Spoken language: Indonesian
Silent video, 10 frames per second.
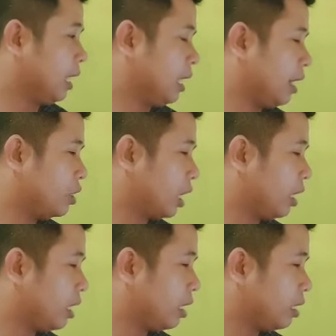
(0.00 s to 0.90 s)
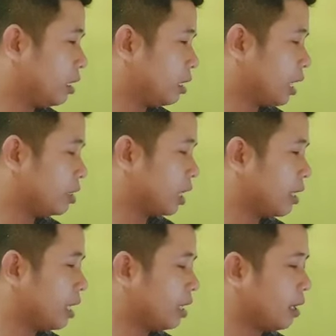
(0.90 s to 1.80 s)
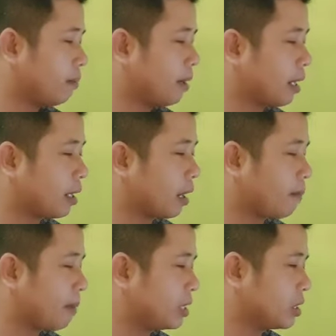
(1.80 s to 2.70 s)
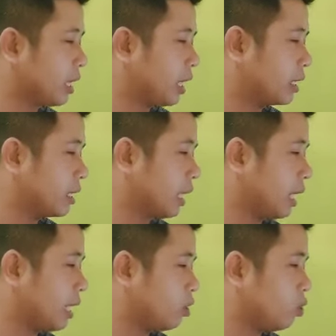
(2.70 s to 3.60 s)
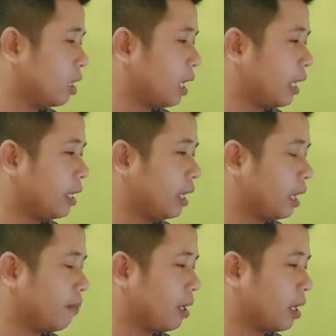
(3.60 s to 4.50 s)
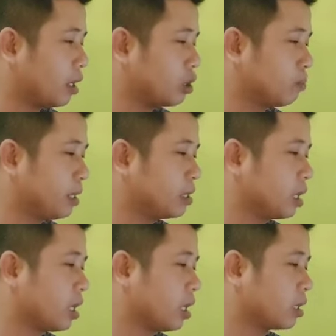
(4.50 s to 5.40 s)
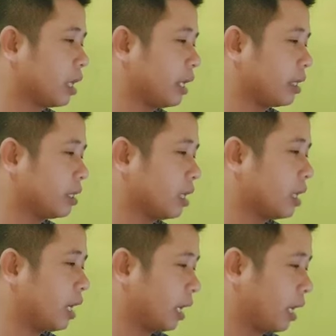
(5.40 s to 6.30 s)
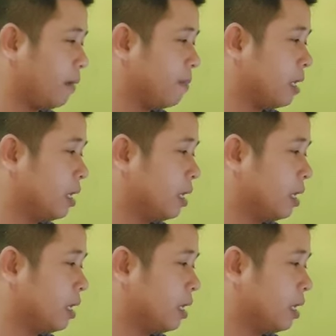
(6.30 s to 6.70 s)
dari salinan dari salinan lembaran kepres yang telah diunggah di laman resmi Sekretariat Negara